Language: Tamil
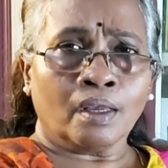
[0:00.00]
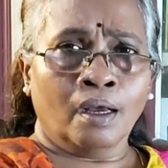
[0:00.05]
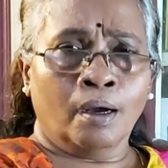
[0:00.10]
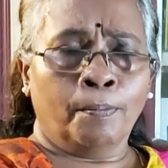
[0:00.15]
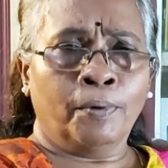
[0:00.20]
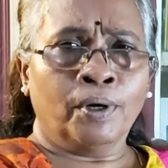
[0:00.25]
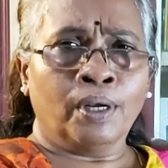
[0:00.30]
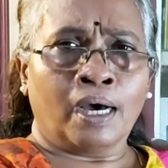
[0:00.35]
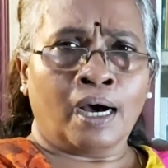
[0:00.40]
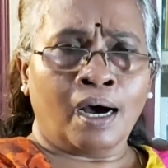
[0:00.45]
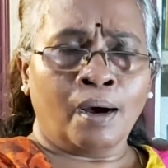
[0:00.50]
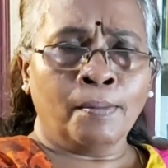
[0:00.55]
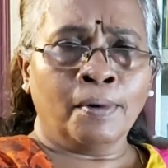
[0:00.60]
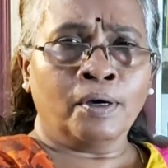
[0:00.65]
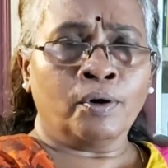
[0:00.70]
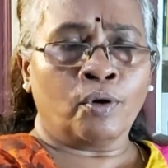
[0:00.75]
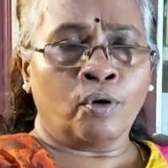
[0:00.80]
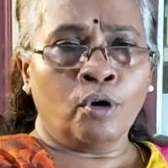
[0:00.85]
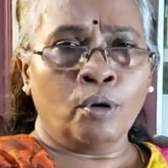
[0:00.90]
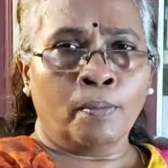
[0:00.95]
அப்போ நாம்
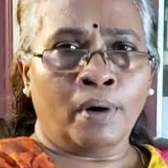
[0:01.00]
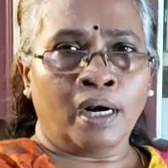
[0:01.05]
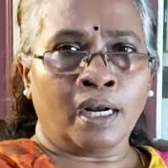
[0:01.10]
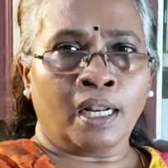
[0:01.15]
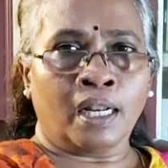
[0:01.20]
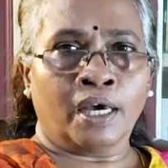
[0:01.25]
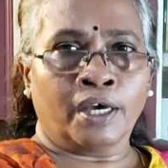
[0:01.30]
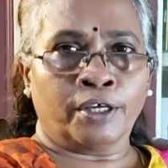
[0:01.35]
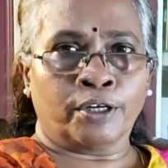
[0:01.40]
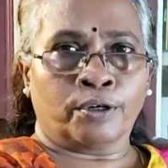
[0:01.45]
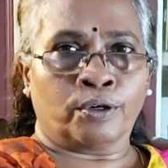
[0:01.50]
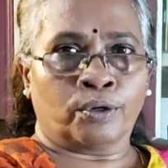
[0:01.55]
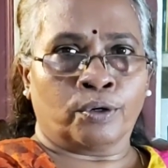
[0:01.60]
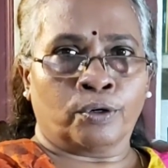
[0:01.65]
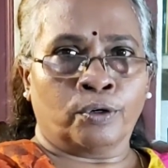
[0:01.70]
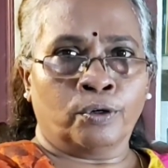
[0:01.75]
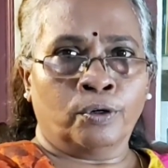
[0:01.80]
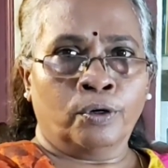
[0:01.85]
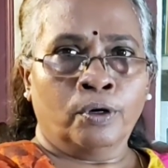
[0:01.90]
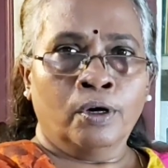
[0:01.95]
ரோல் மாடலாக
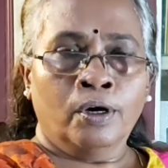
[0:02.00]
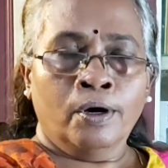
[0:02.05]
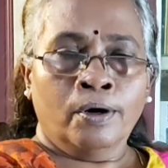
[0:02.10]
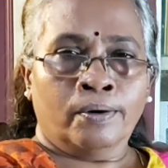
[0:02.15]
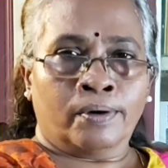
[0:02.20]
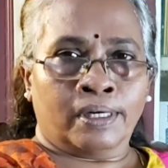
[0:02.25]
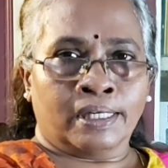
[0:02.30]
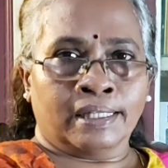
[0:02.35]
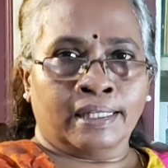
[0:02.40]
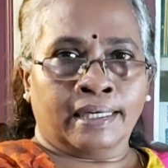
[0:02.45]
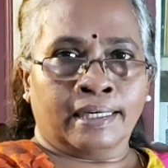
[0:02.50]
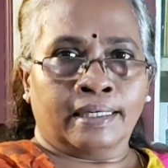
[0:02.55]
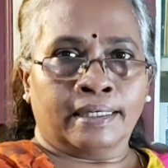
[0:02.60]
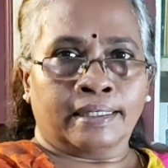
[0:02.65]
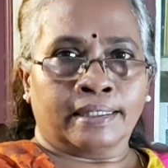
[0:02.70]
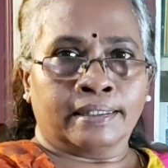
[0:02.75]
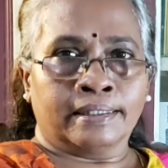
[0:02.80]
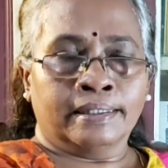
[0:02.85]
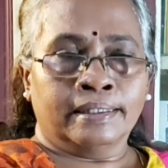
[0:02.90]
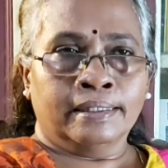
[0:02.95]
இருக்கணும்
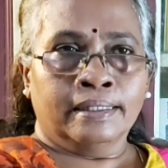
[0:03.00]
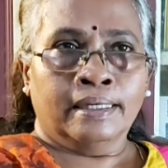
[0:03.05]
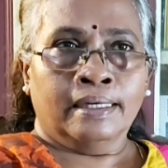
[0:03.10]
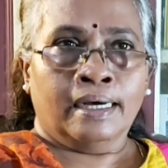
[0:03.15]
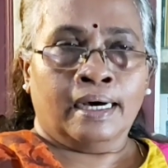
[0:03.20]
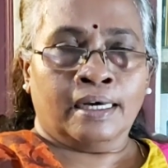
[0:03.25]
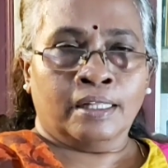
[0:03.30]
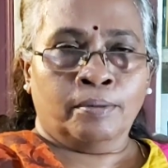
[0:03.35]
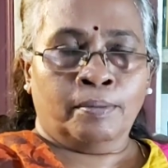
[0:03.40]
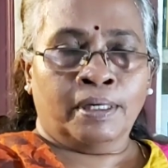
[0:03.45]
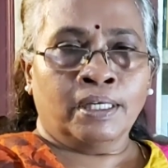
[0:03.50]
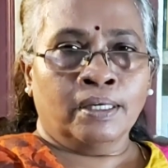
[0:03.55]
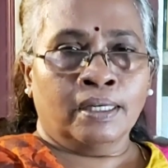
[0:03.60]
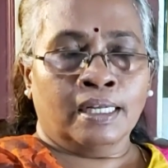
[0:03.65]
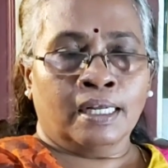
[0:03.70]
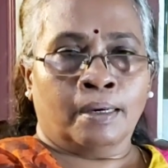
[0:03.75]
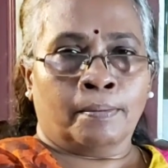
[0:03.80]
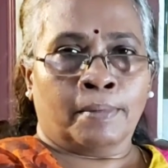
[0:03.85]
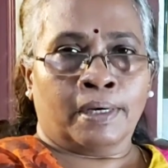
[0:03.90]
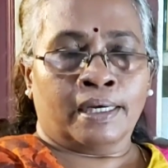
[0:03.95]
குழந்தைங்களுக்கு அது மட்டும்
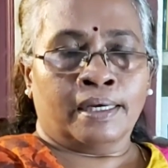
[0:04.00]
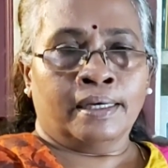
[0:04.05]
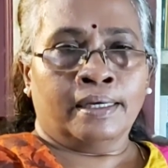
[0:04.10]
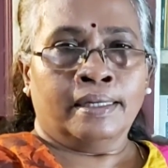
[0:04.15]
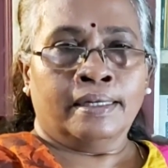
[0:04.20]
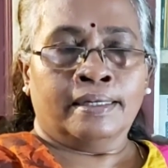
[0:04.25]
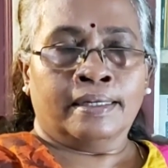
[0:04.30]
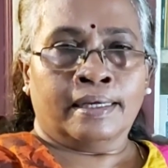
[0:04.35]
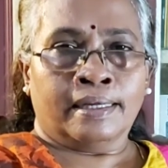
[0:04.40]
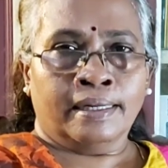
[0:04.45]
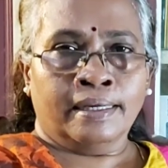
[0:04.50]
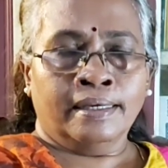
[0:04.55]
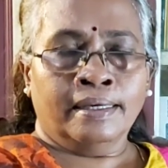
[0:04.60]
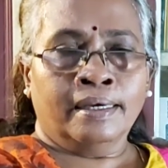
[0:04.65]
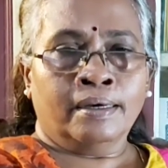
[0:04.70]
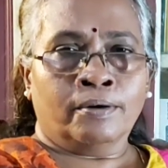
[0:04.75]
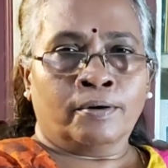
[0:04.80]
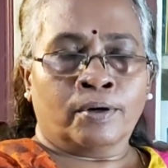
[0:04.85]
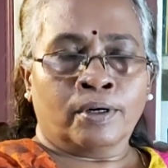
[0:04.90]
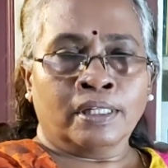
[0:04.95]
இல்லாமல் நிறைய
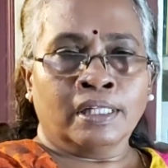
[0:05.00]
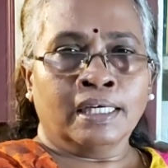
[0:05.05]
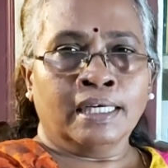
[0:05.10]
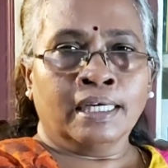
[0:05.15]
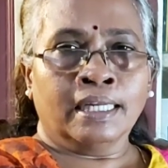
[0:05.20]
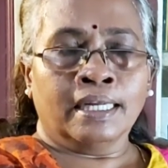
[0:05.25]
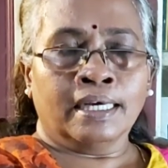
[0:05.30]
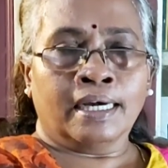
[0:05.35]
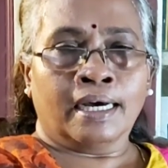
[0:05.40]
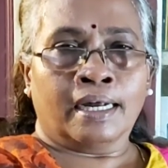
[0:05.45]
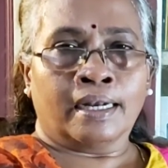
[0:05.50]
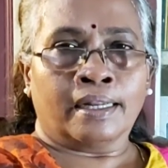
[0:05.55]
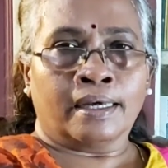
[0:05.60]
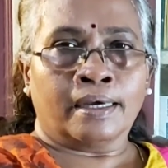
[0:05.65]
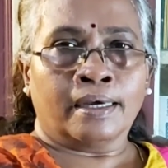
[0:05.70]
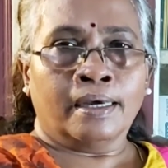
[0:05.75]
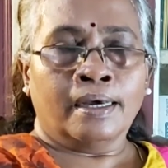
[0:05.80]
குழந்தைங்களுக்கான